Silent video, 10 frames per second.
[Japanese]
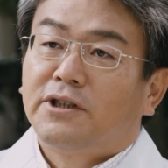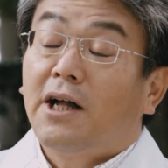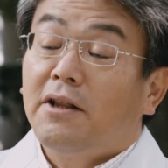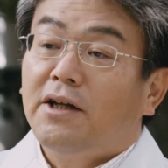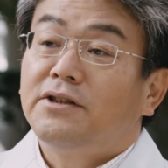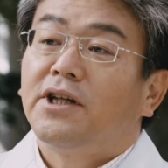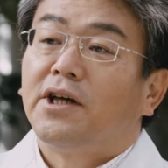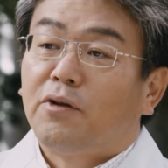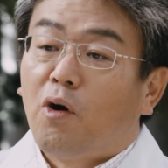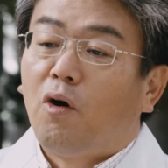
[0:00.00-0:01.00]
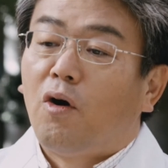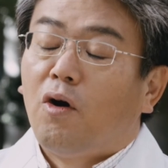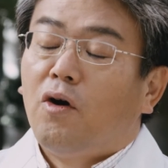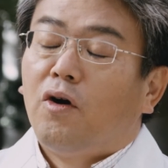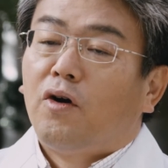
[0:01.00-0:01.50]
3年生の
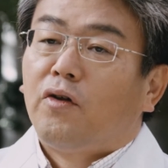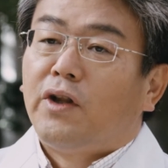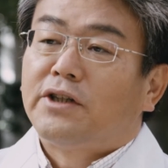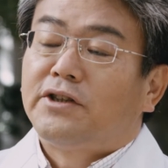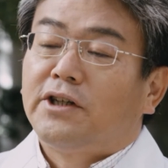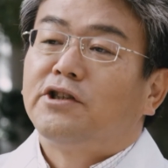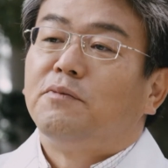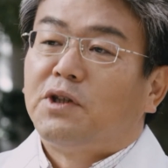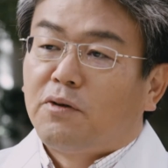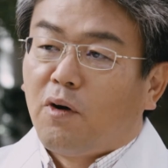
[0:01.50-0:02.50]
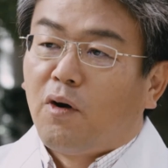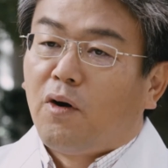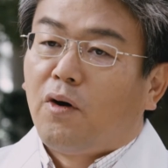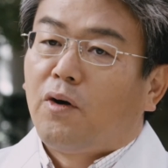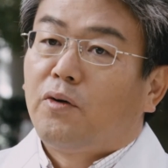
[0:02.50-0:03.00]
夏休みと